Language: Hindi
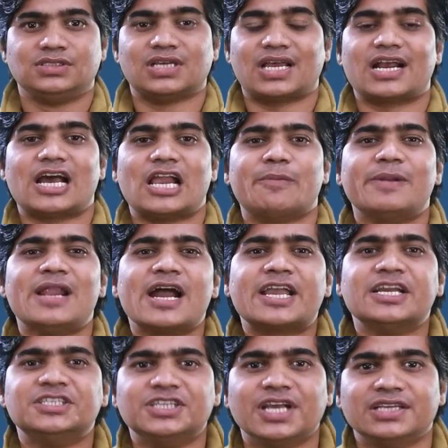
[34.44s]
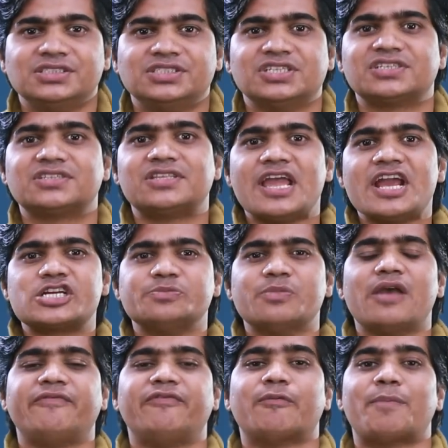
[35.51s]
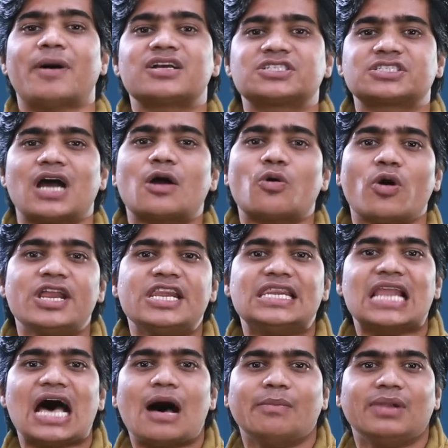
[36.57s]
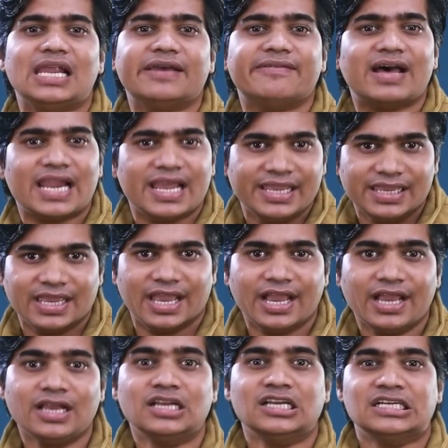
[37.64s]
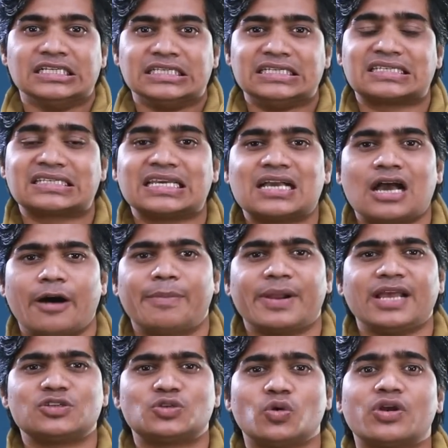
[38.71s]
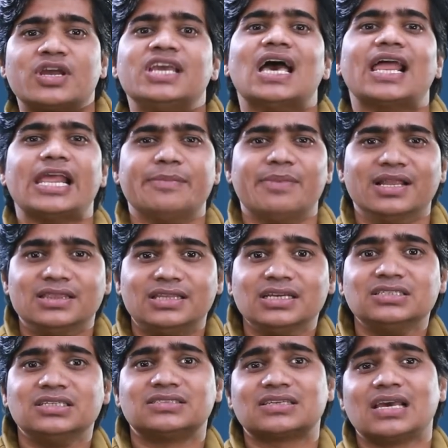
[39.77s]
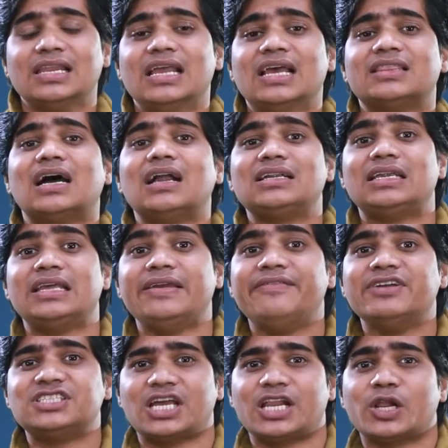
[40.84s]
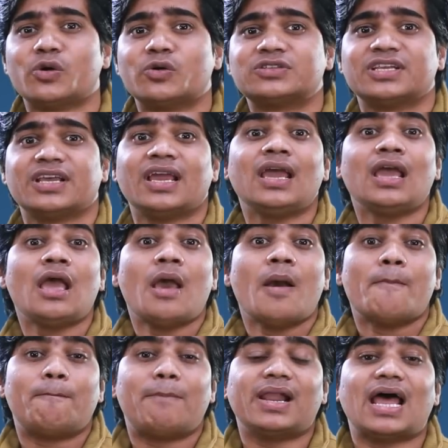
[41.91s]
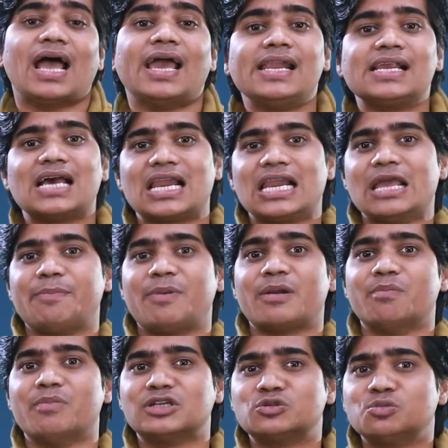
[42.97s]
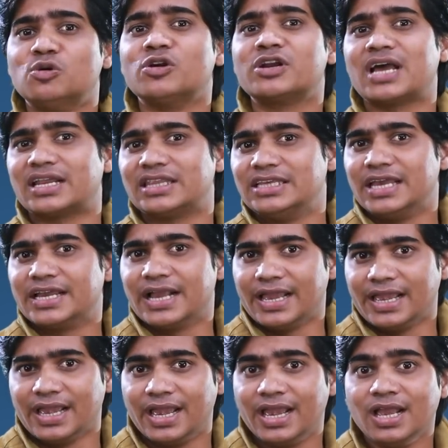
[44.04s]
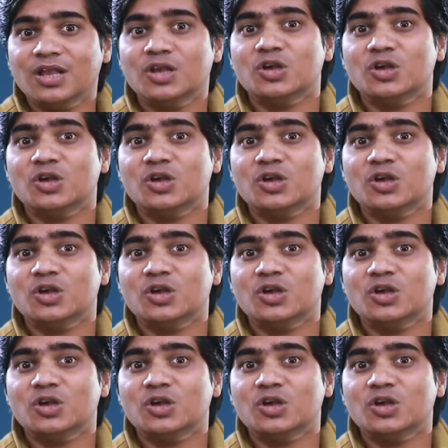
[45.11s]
जरा कल्पना कीजिए जिस देश में विपक्ष का कोई नाम लेवा नहीं है जिसकी खबरें सुर्खियां नहीं बनती जिसके नेता टीवी चैनलों से पलायन करने पर मजबूर कर दिए गए हैं